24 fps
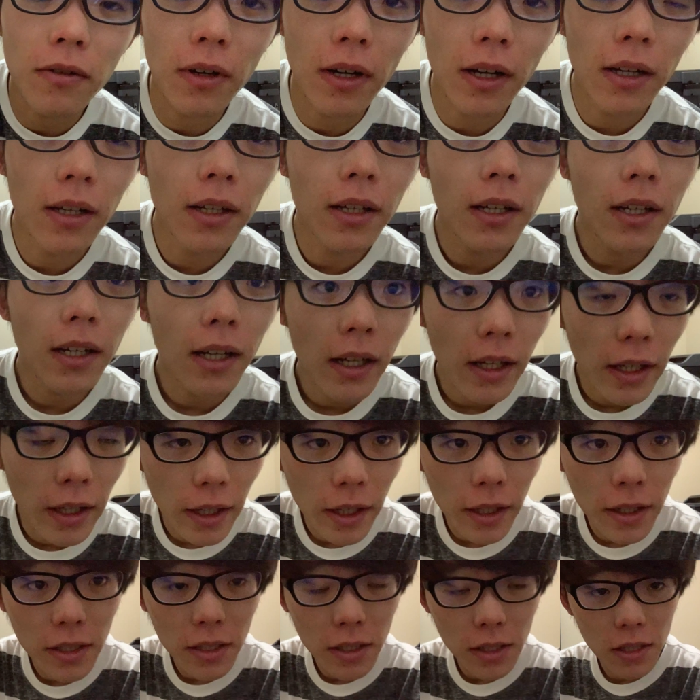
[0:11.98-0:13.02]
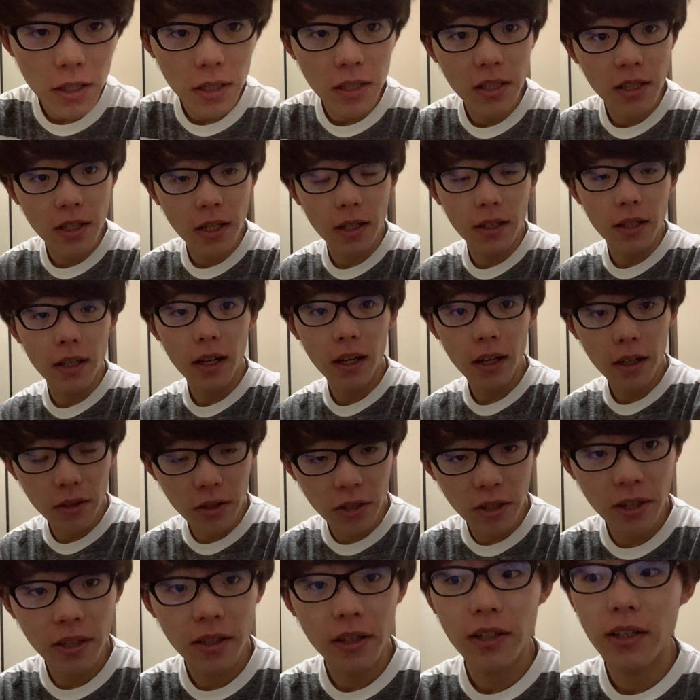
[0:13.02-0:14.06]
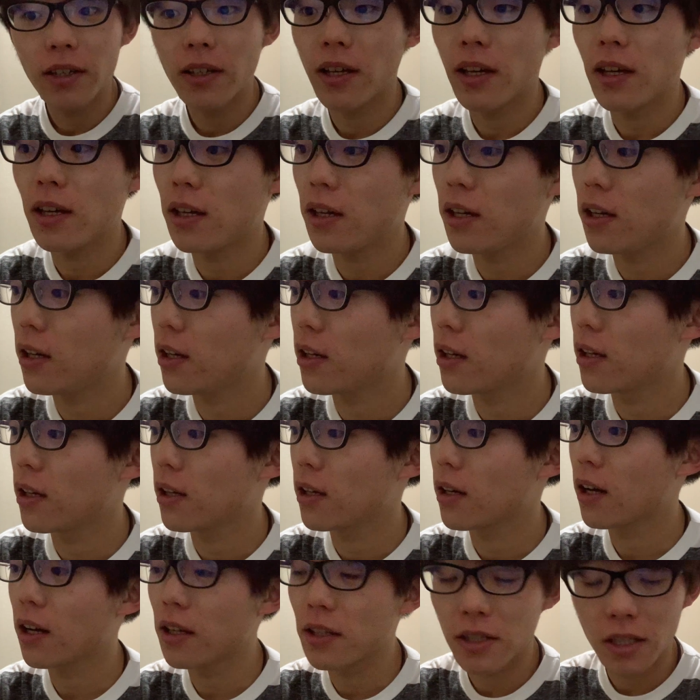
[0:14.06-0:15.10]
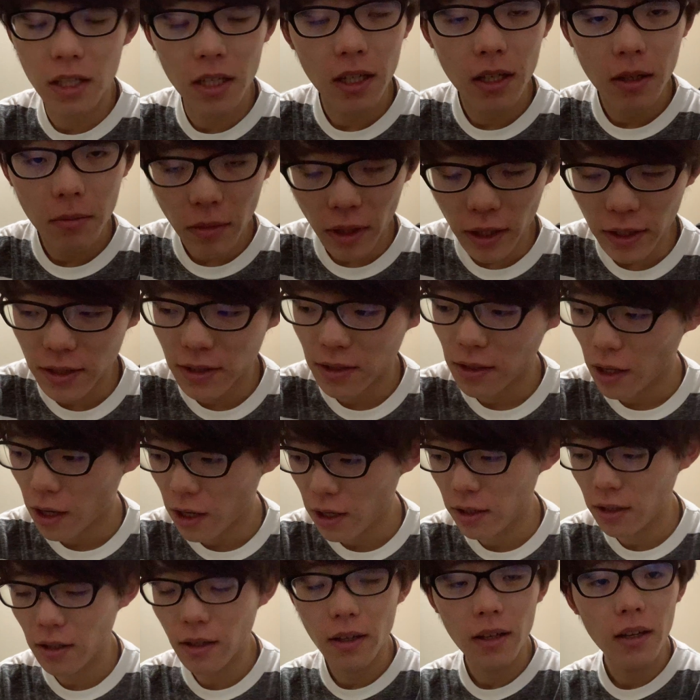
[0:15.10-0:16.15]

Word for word: は、えー、1日1が長く、えー、感じます。はい。